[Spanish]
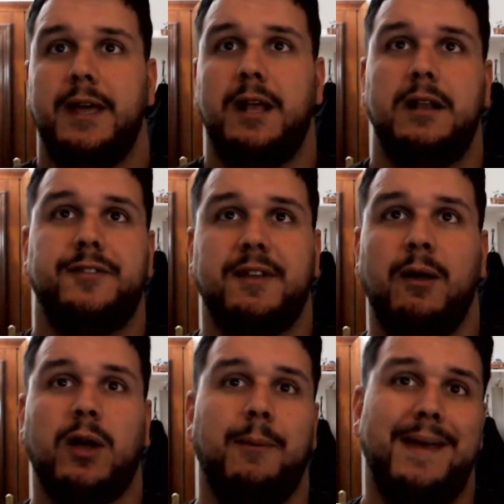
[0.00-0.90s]
El
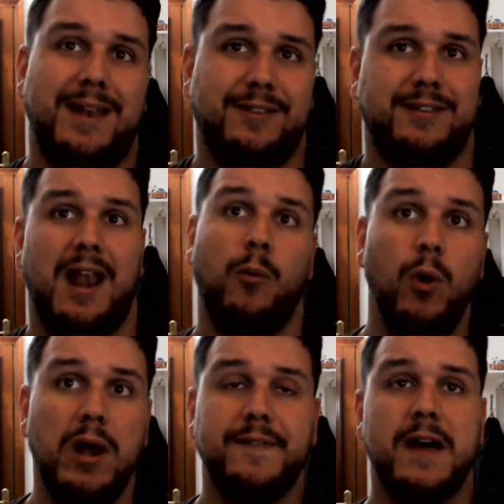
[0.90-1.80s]
sábado que viene será la
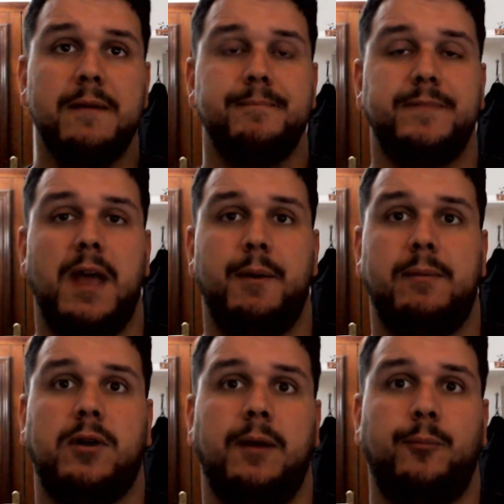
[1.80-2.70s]
vuelta, ya
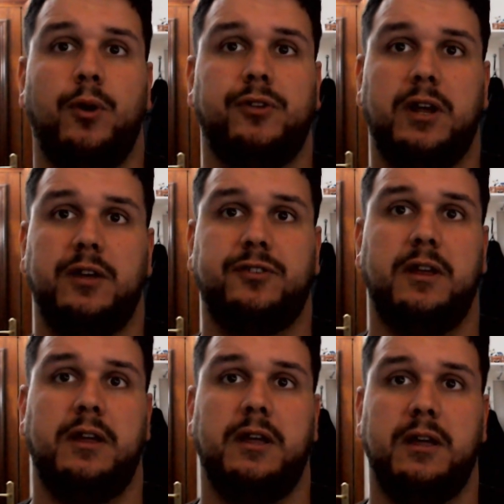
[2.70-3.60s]
veremos qué puedo hacer en
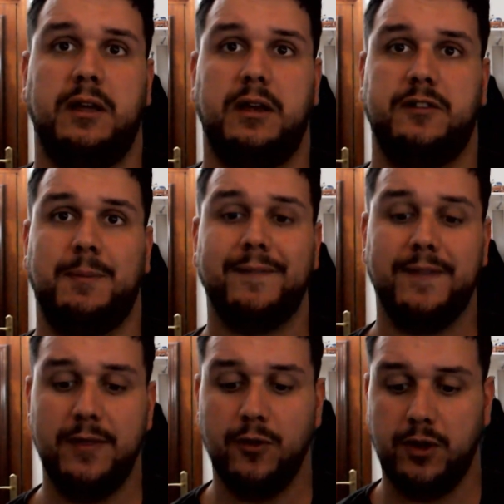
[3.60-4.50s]
ese,
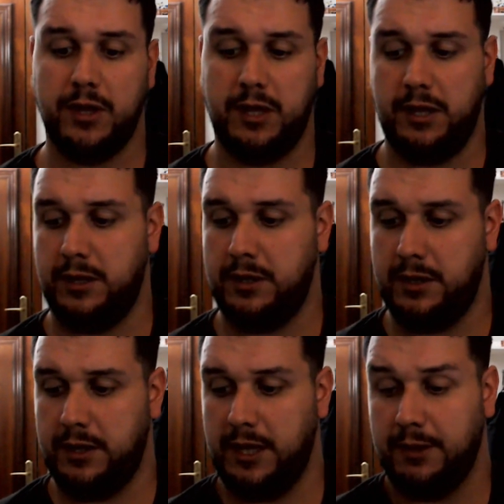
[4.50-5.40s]
partido
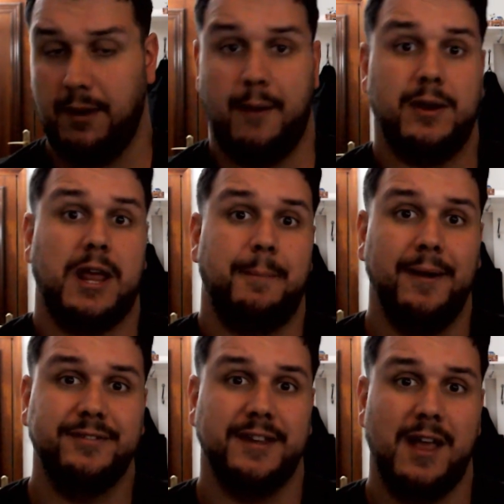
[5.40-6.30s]
y, a ver qué
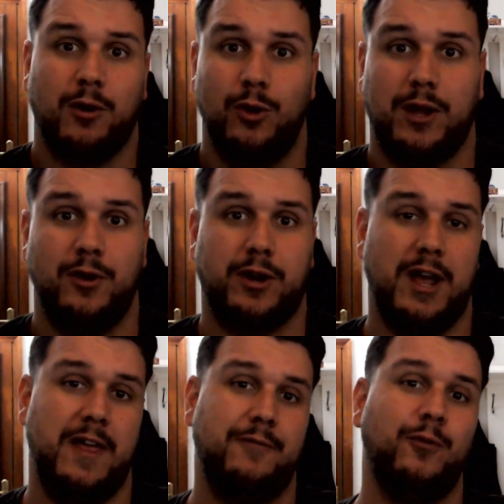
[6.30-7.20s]
pasa ya con lo que nos
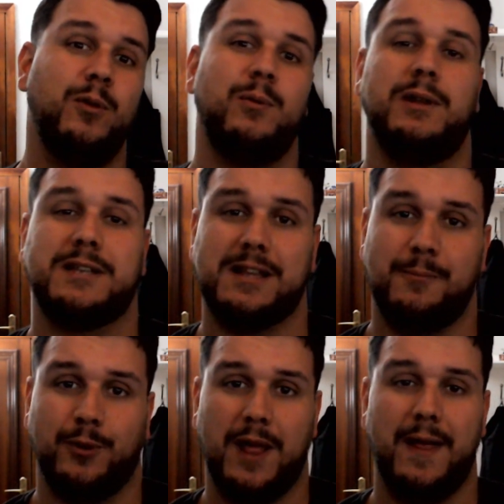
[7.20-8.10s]
queda de fútbol de esta
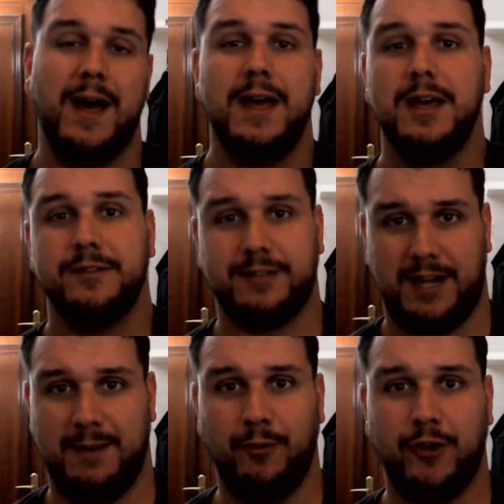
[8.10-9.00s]
temporada.
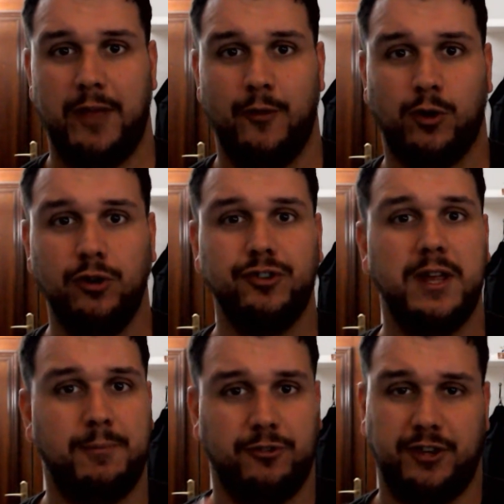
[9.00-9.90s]
Seguiremos trayendo cosas
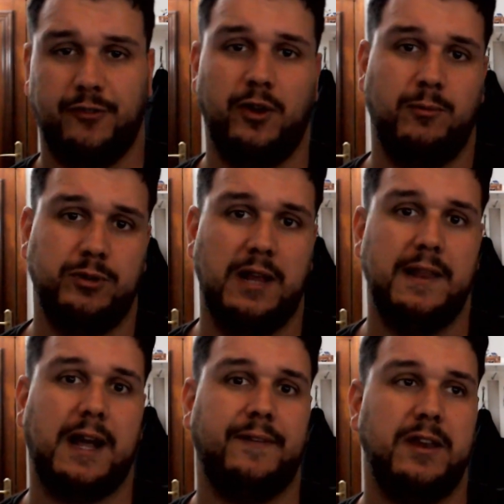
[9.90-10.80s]
y por cierto en el Mundial
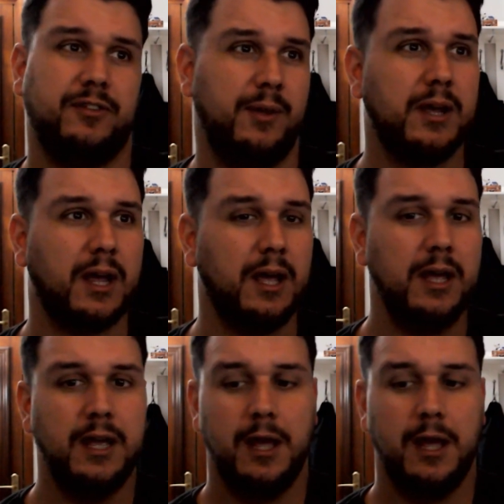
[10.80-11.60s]
de Qatar ya sabéis que